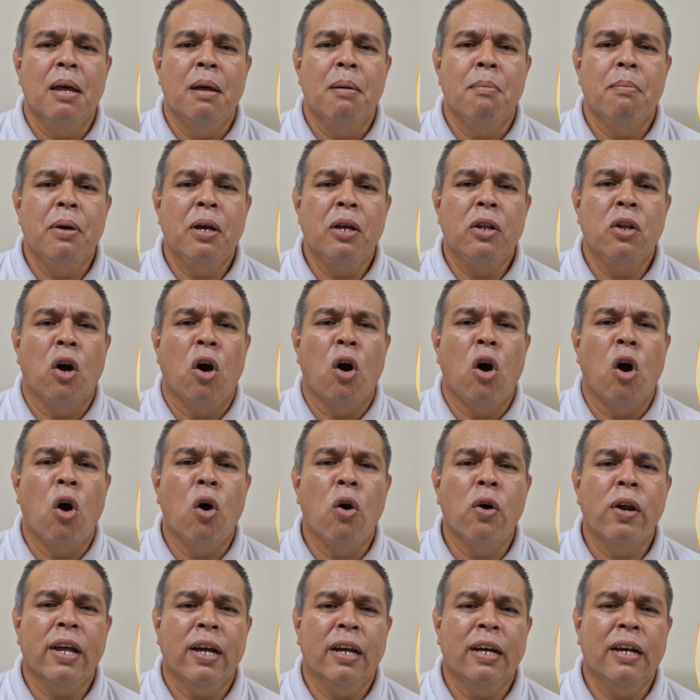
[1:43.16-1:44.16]
Pero
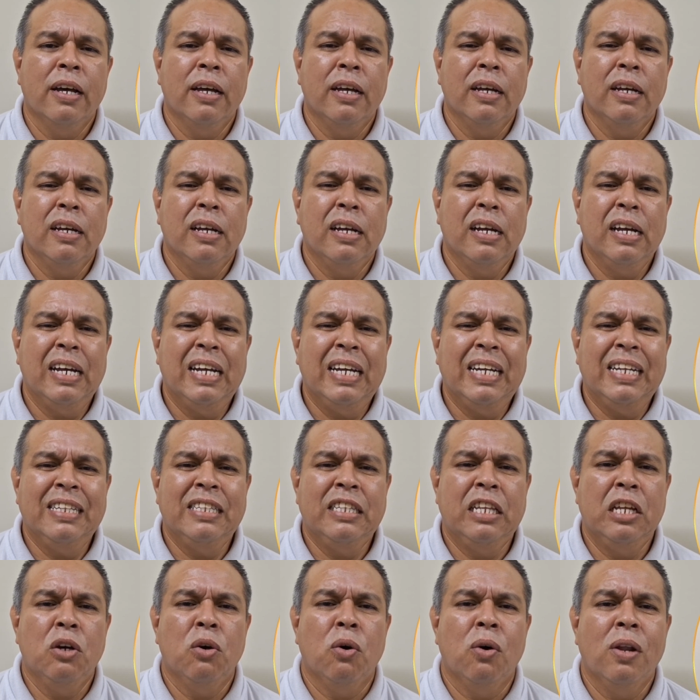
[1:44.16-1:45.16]
ahora que
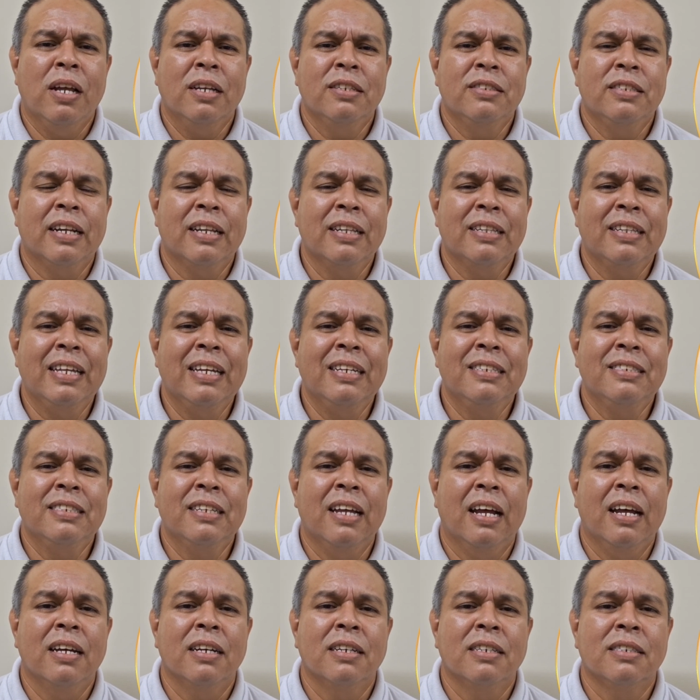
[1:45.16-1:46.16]
tengo la
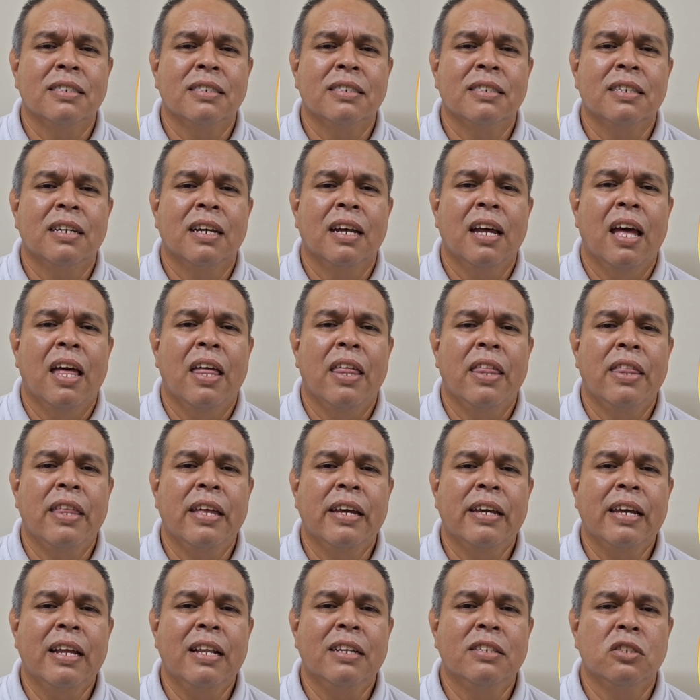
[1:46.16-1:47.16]
certeza
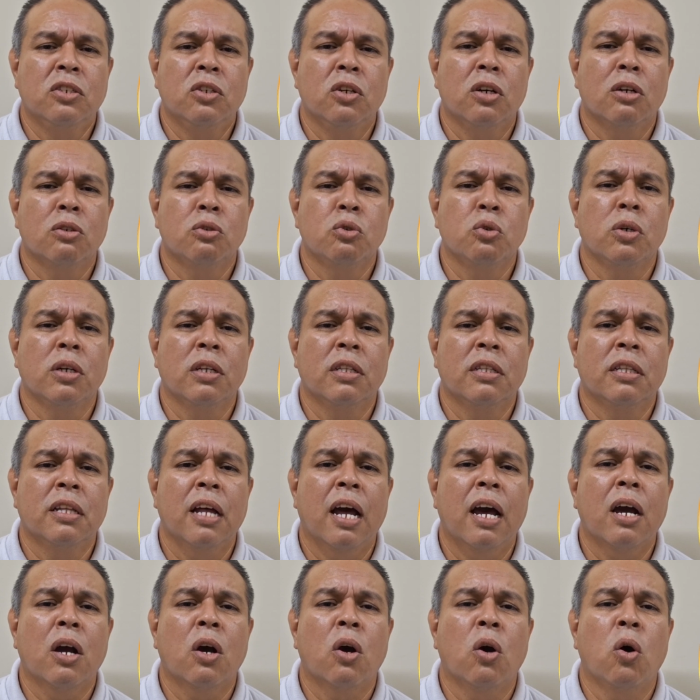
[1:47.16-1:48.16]
de que el Señor Jesús
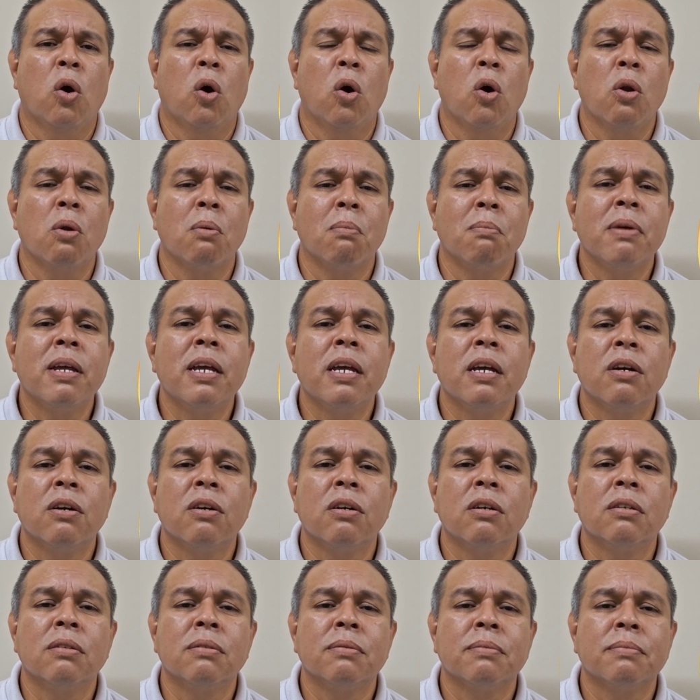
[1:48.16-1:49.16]
está
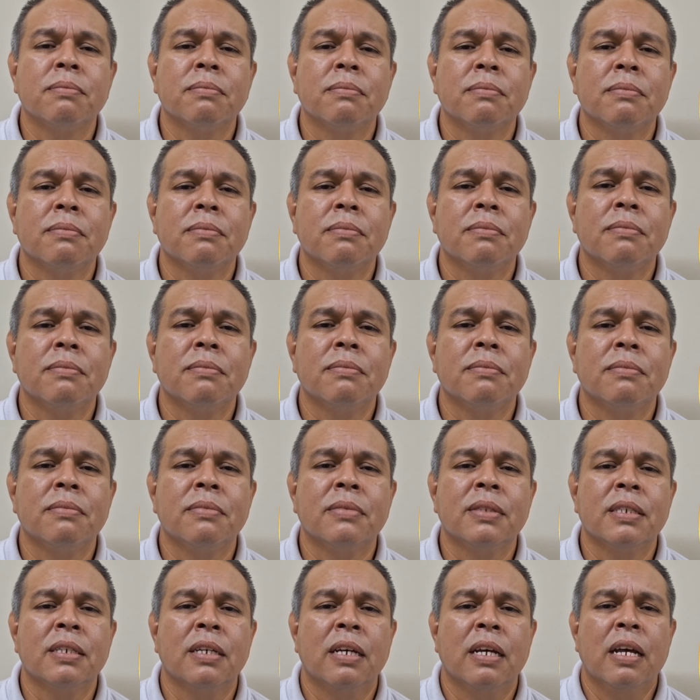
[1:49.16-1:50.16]
conmigo
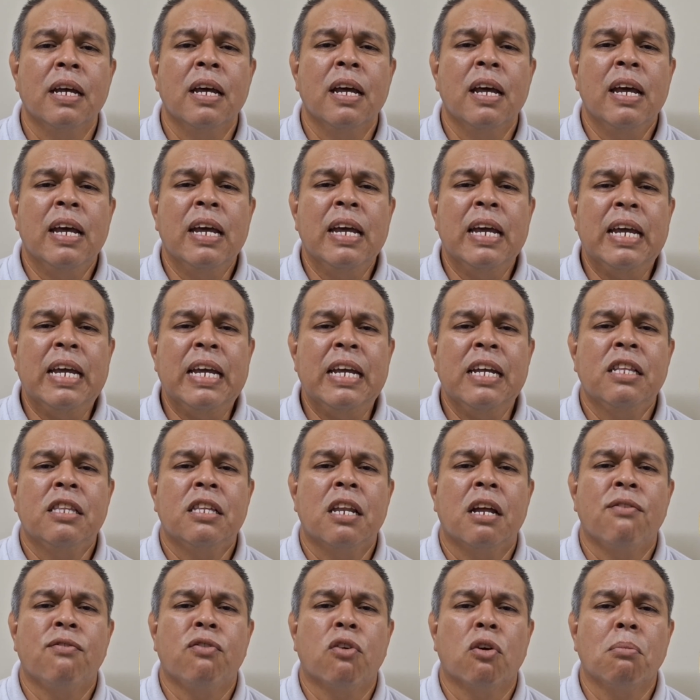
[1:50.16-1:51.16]
y
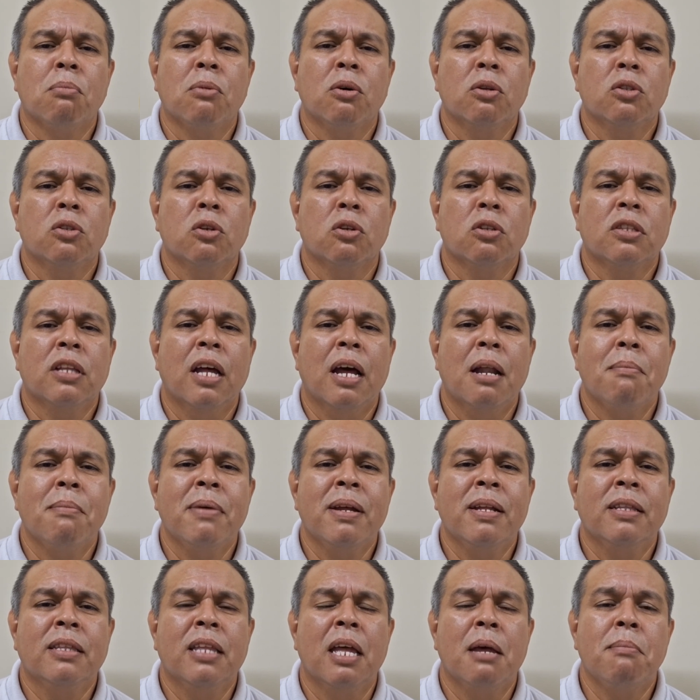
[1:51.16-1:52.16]
transformó
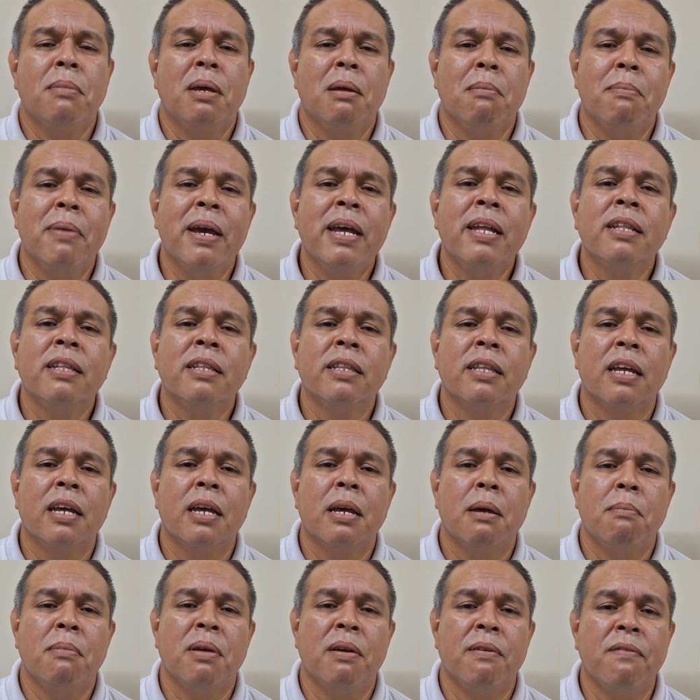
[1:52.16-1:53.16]
totalmente mi
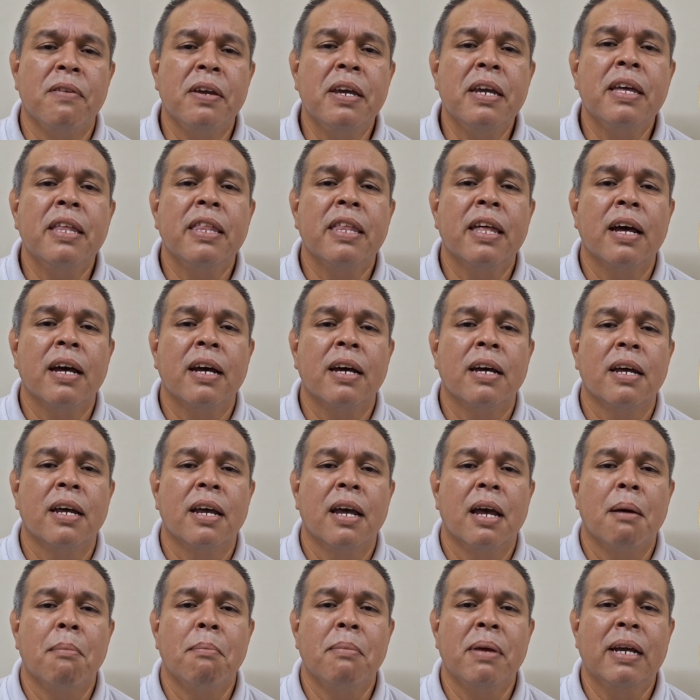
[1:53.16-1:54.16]
mente, mi vida,
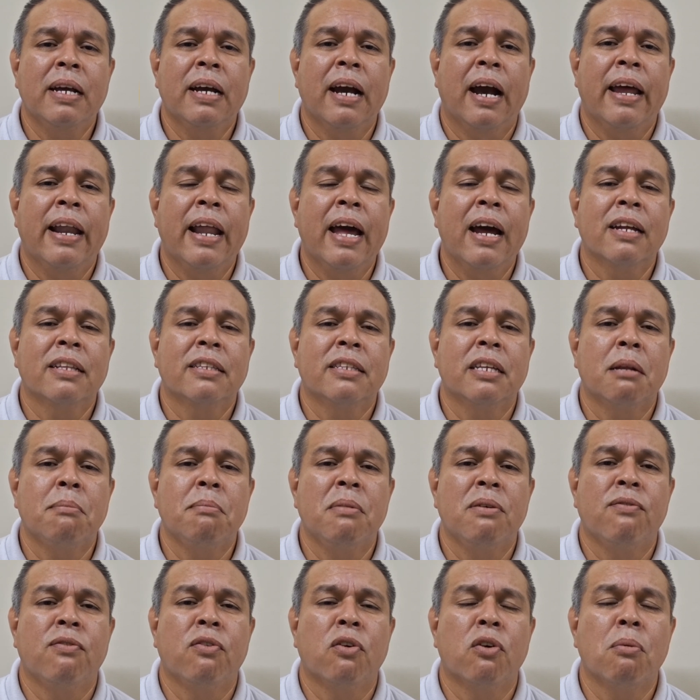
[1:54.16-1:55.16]
mi carácter,
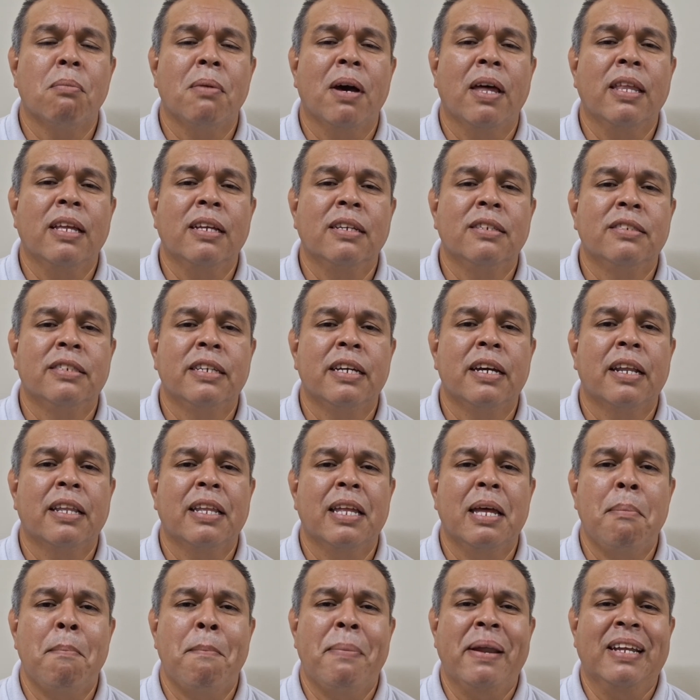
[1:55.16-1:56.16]
mi forma de ser, de
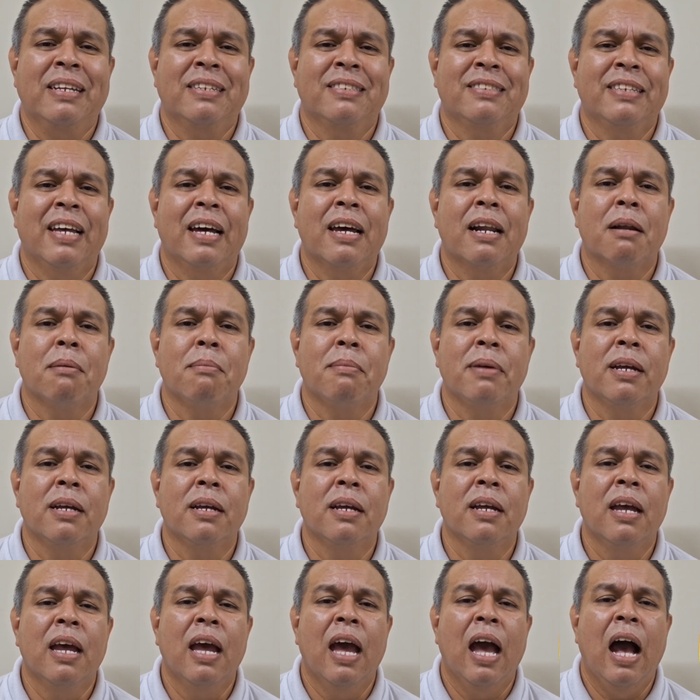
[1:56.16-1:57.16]
expresarme,
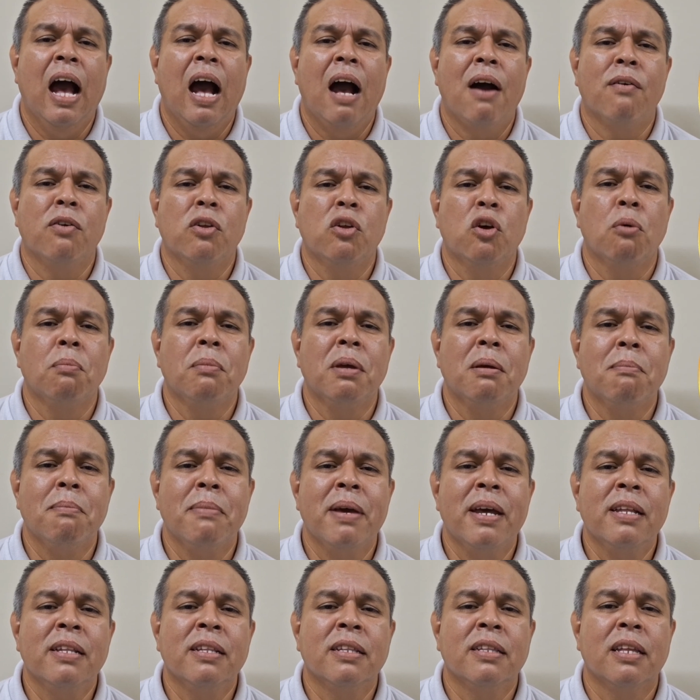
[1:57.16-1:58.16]
abrió mi
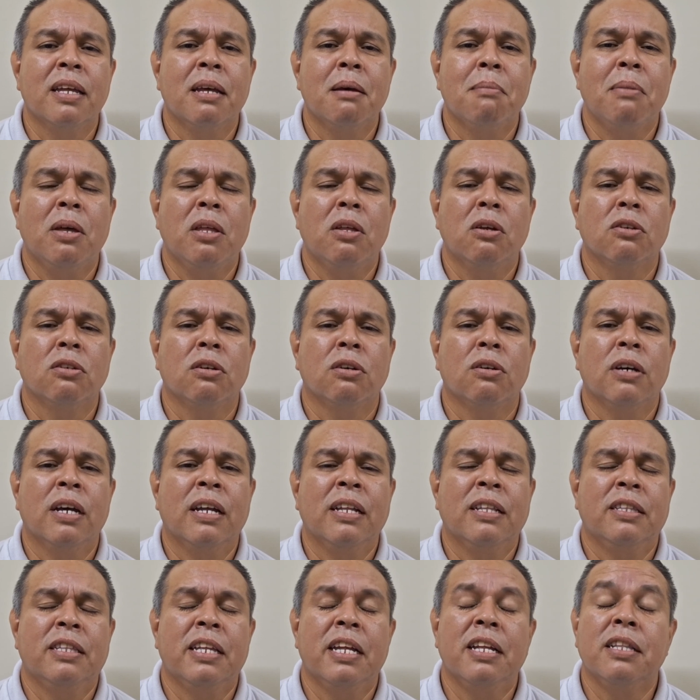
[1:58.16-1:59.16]
mente, me dio
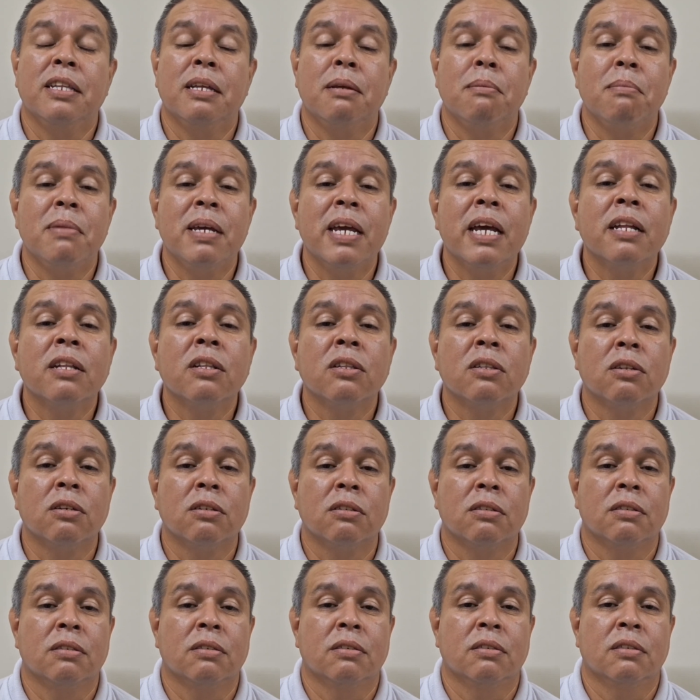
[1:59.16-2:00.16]
entendimiento,
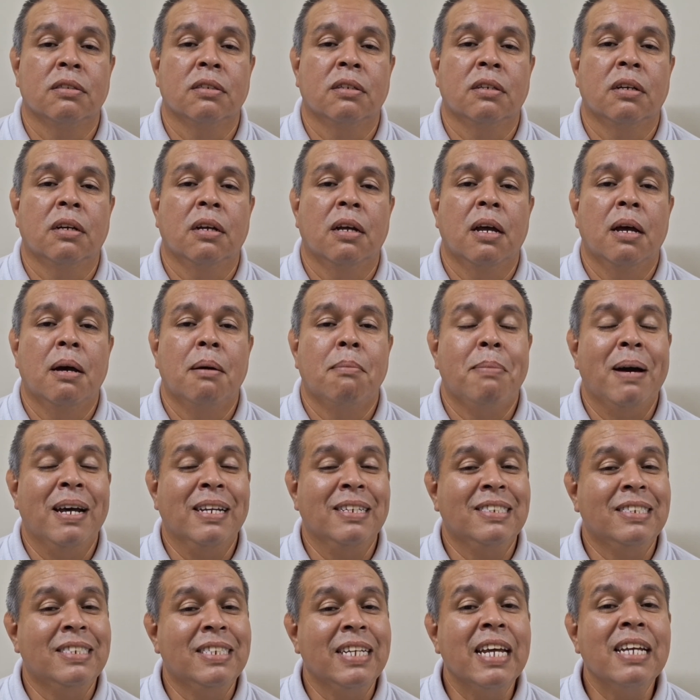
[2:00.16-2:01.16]

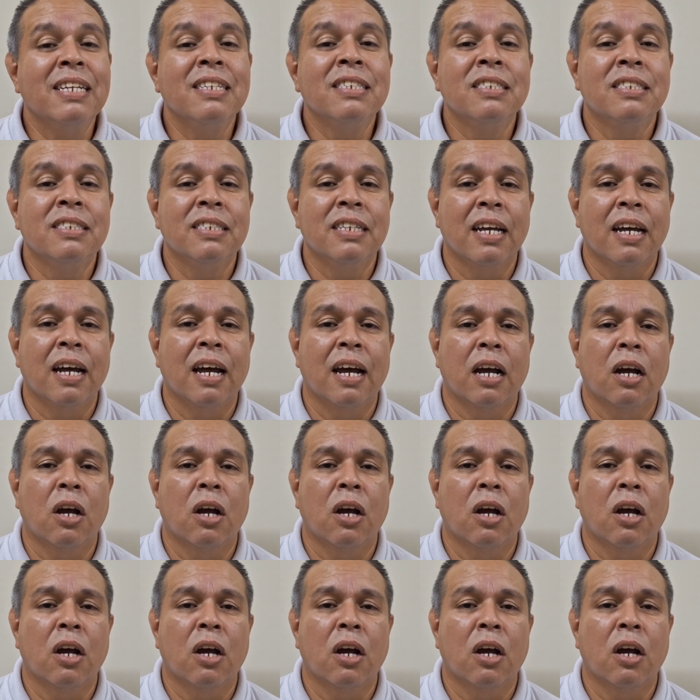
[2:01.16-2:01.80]
paciencia,